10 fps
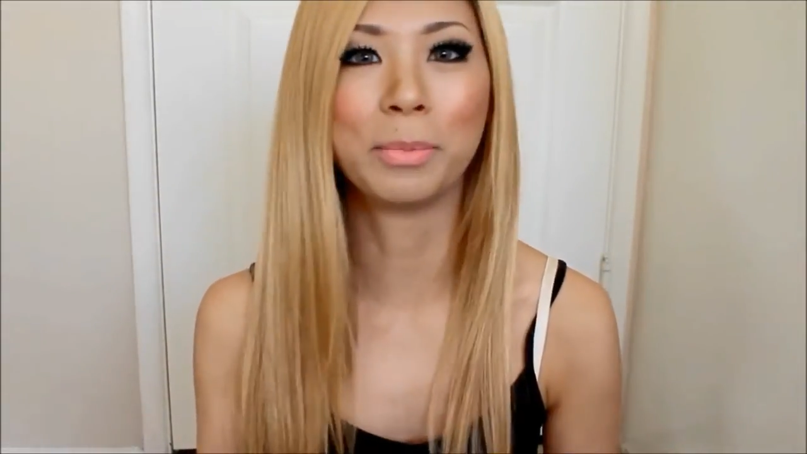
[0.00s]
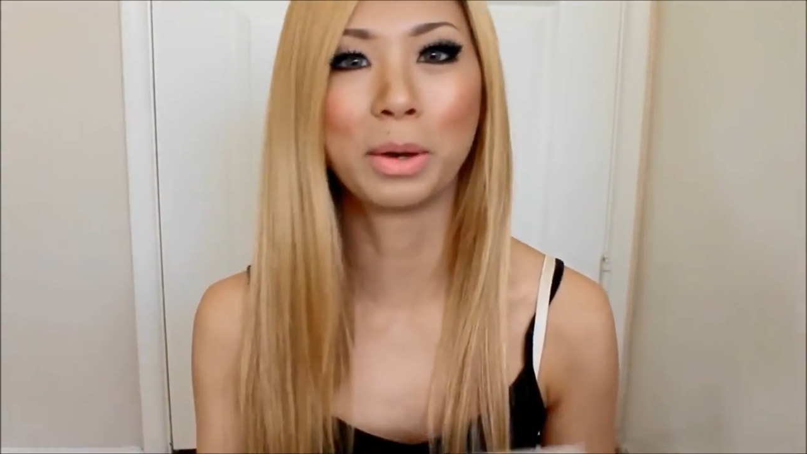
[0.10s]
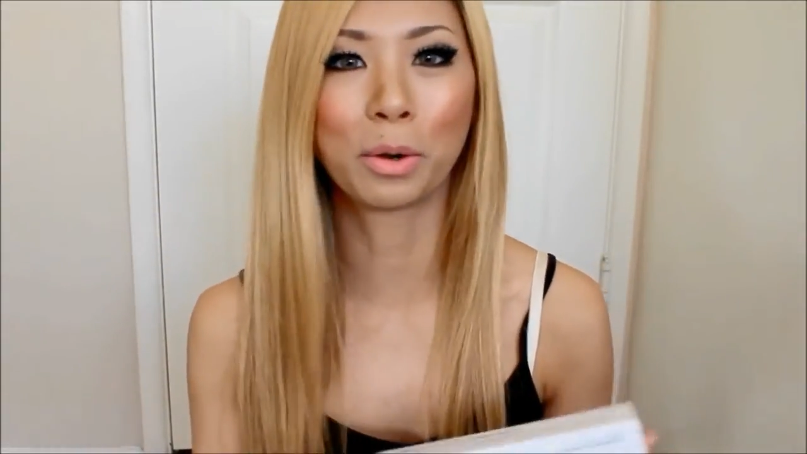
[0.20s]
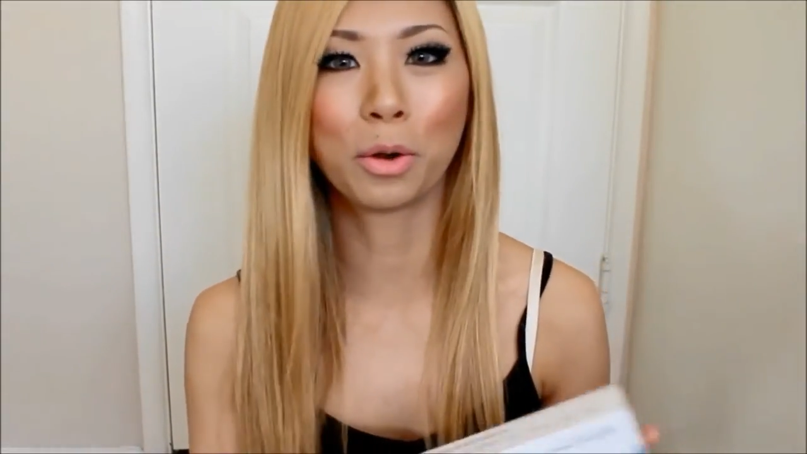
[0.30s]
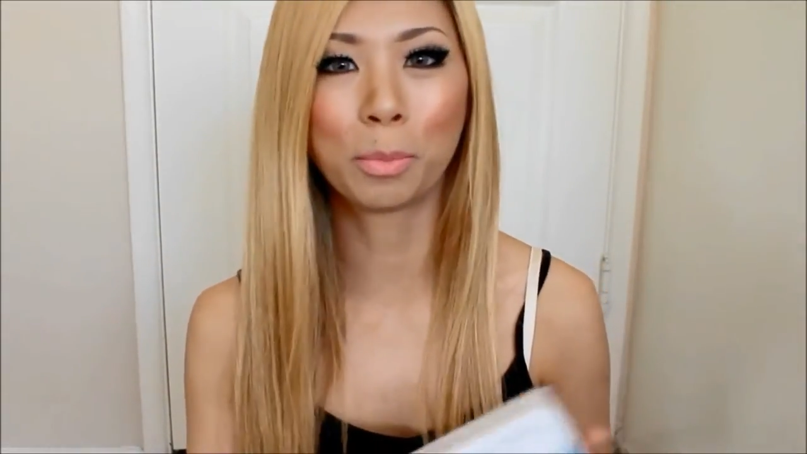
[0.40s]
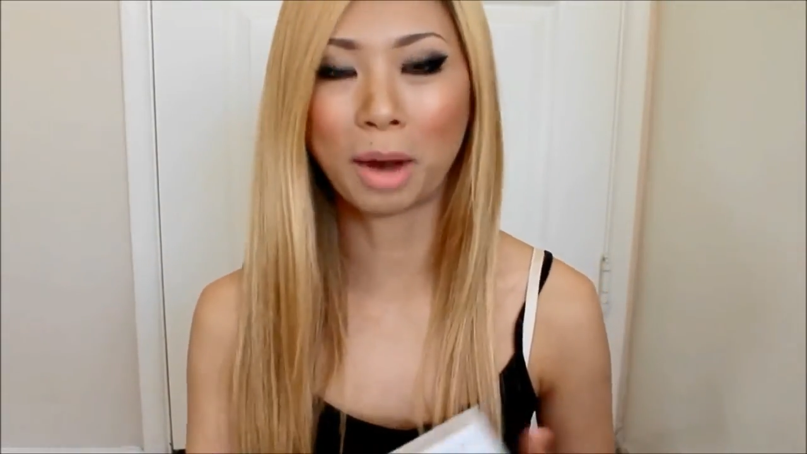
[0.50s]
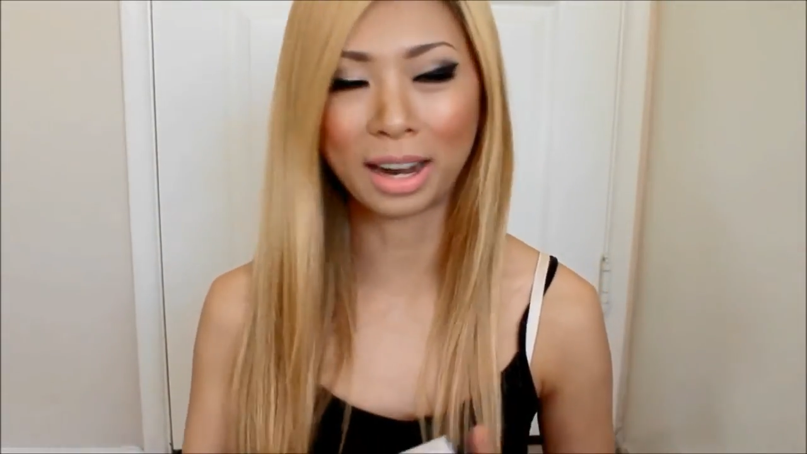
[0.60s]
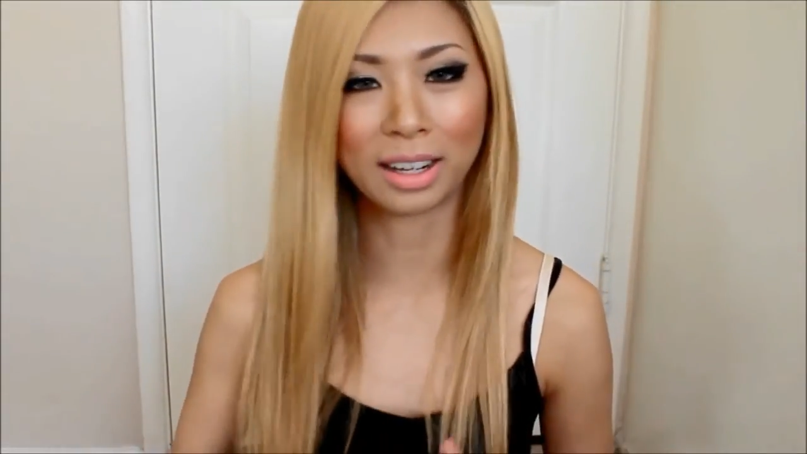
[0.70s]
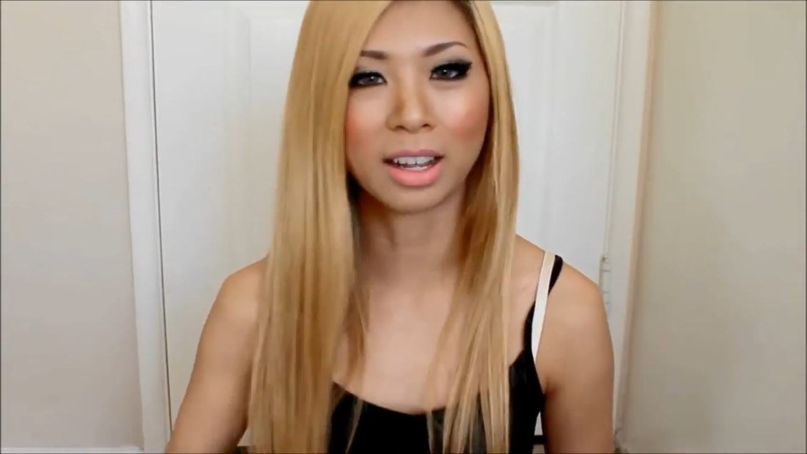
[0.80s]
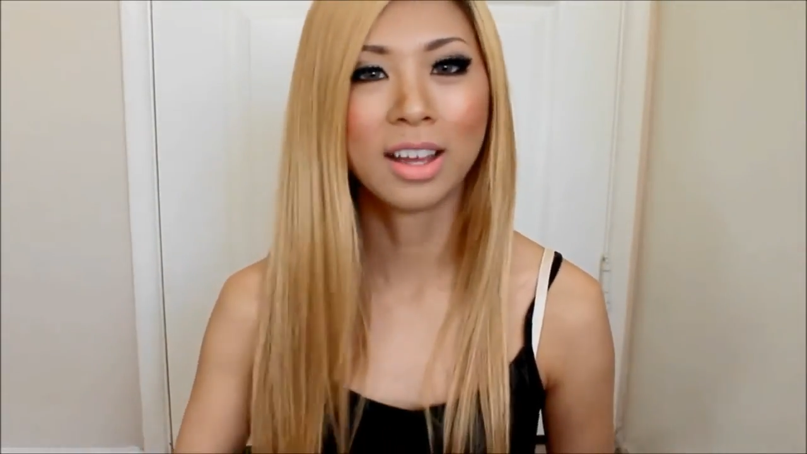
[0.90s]
Miracle
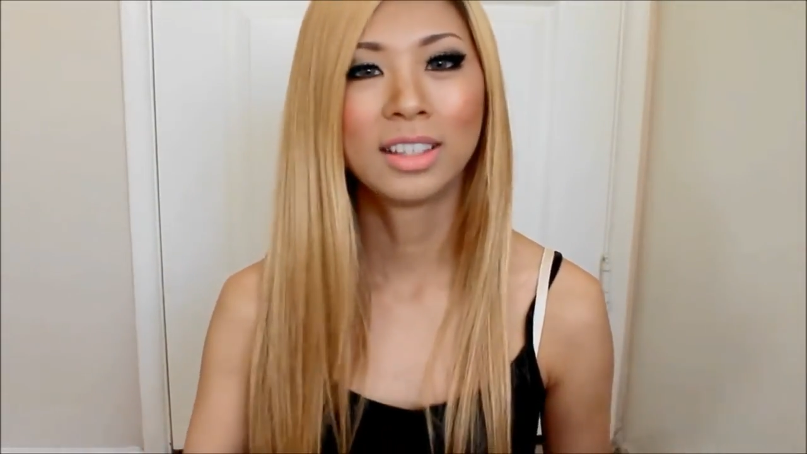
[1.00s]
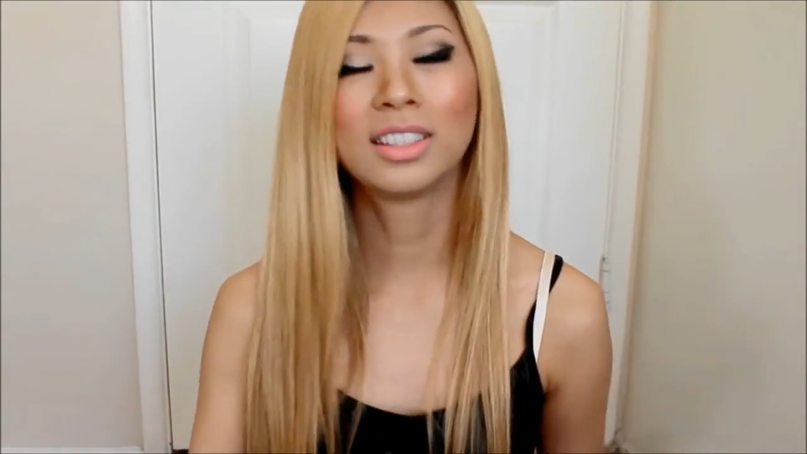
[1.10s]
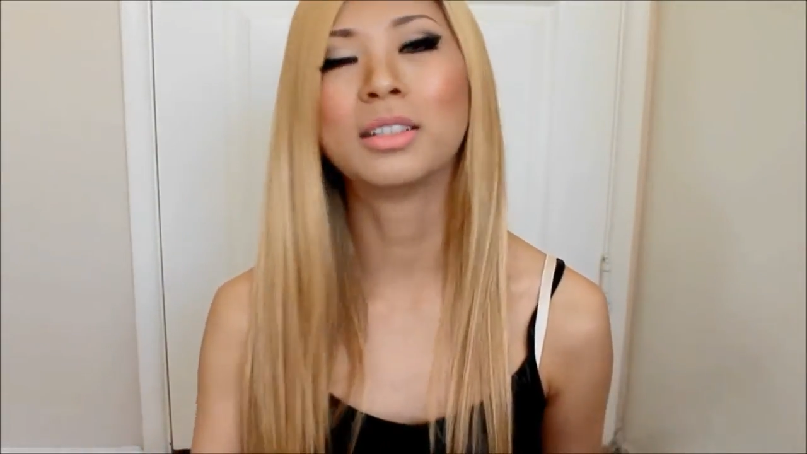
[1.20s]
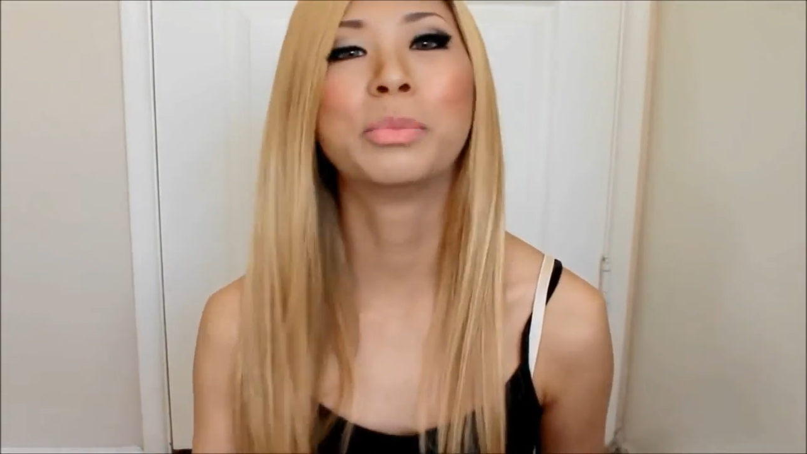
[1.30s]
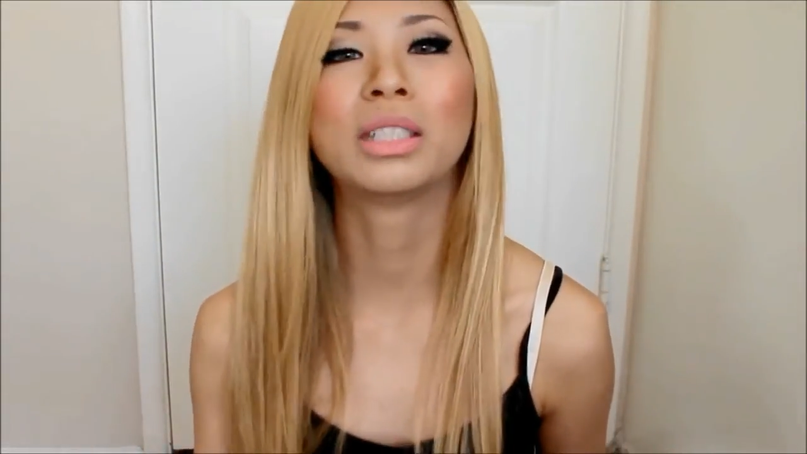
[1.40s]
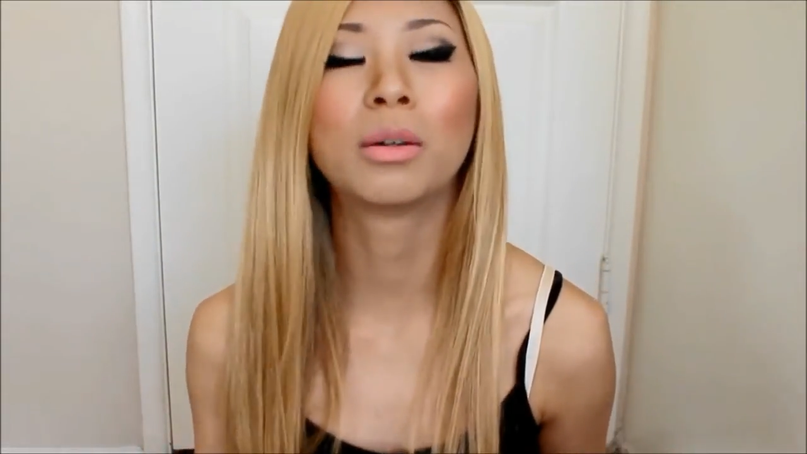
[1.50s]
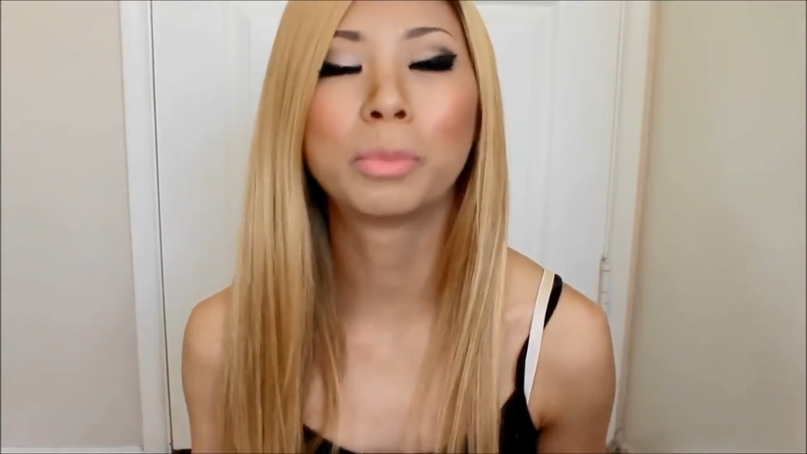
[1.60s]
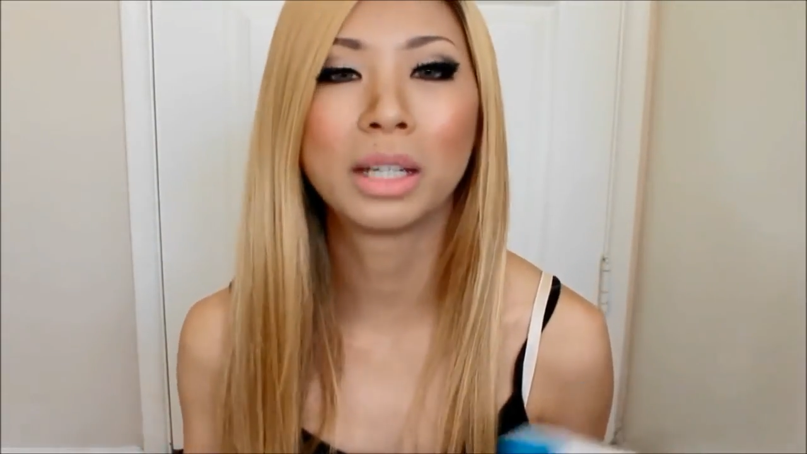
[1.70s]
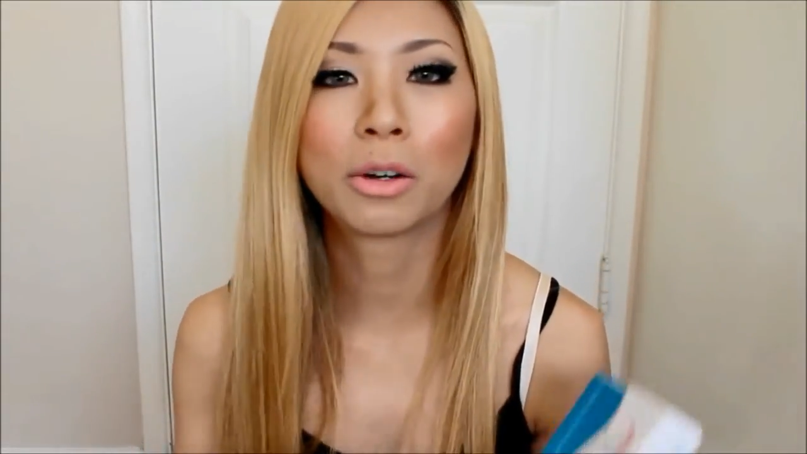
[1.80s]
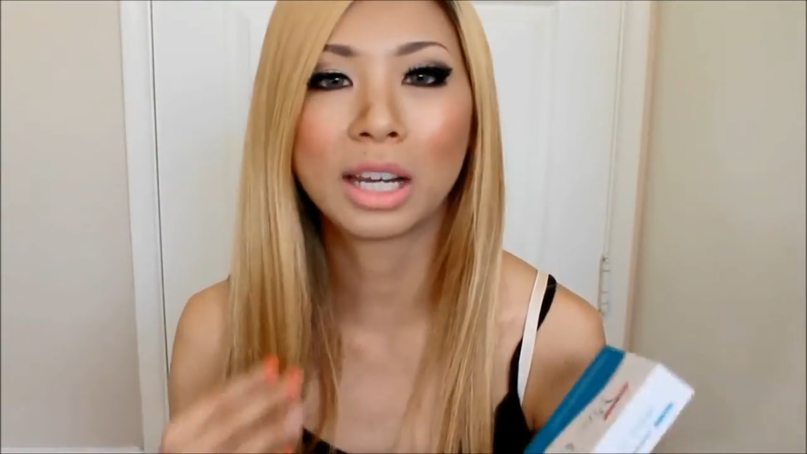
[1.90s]
Product ซึ่งไม่ต้อง
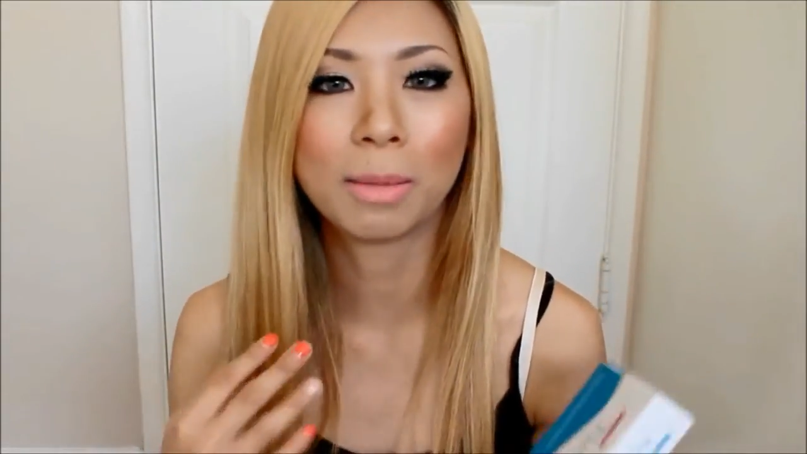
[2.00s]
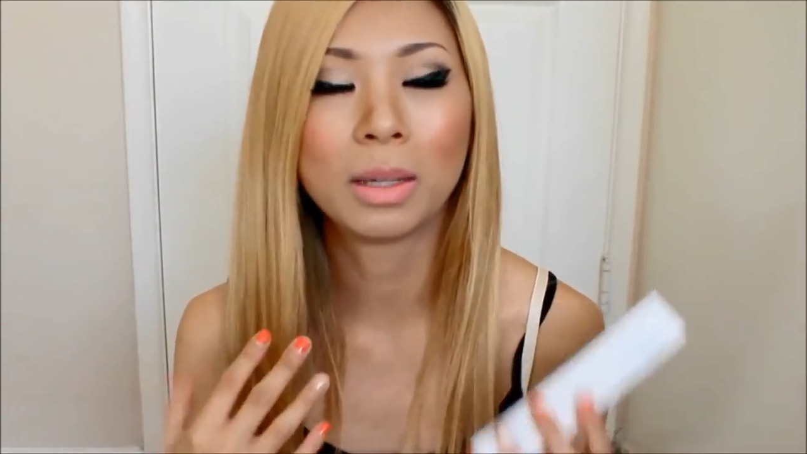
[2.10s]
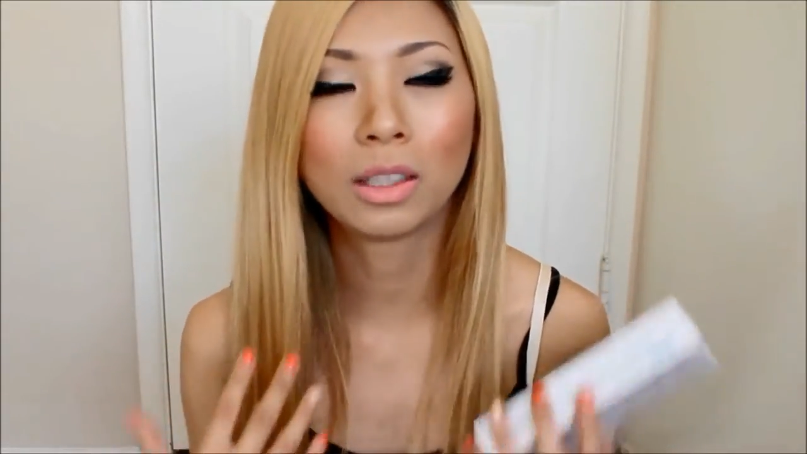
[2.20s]
เป็นครี